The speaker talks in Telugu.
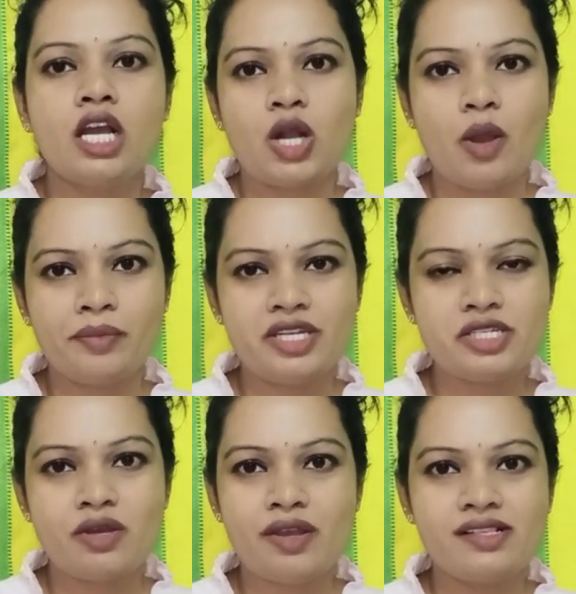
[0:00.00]

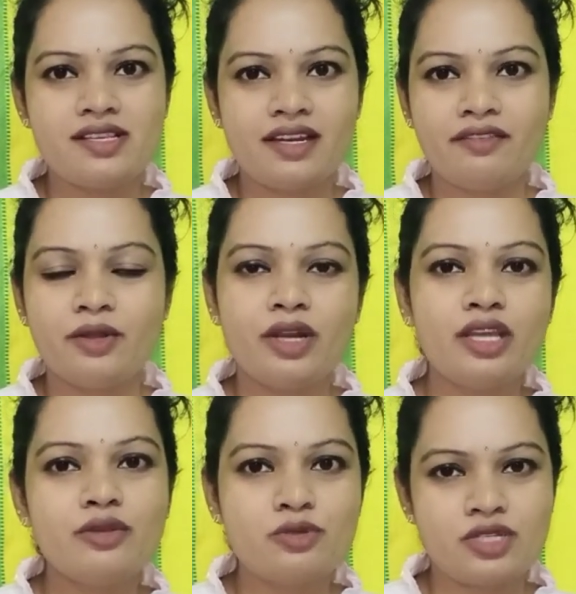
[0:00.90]
కాంబినేషన్ ఆయిల్స్ అనేవి కూడా
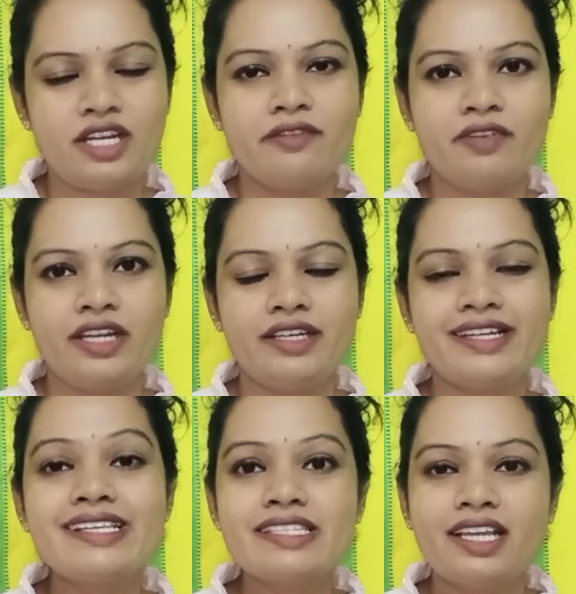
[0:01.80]
యూజ్ చేయడం వల్ల
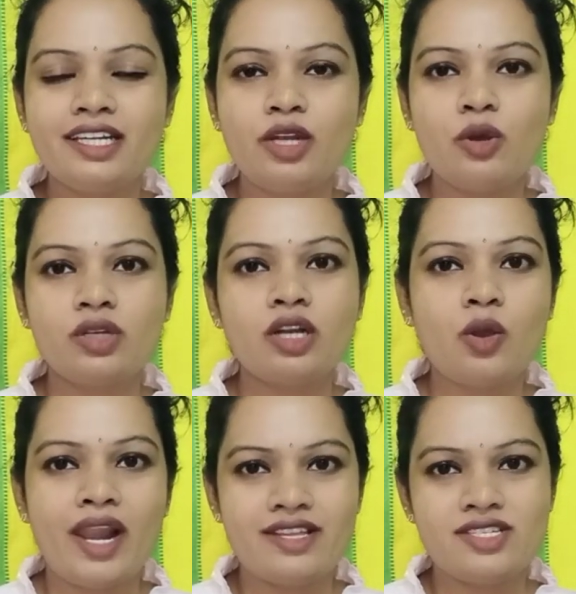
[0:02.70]
ఏంటంటే స్కిన్లో ఉన్న
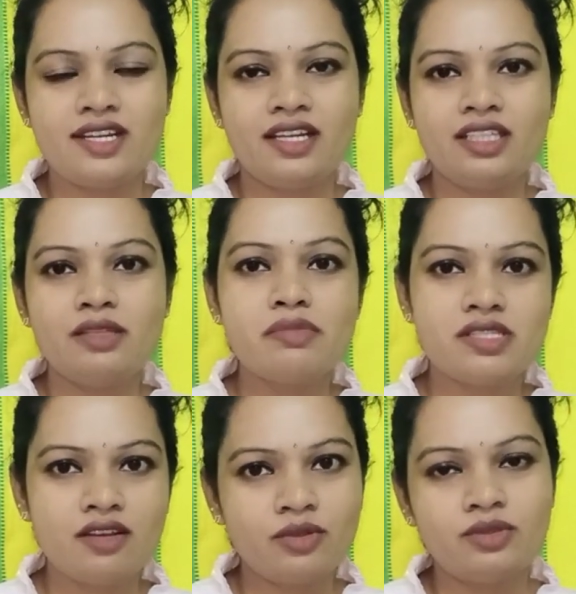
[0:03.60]
కొలాజిన్ అనేది మిస్
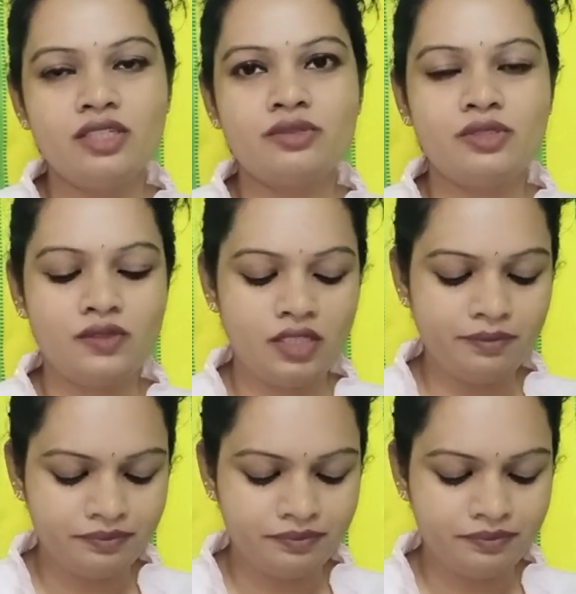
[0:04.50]
అవ్వకుండా ఉంటుంది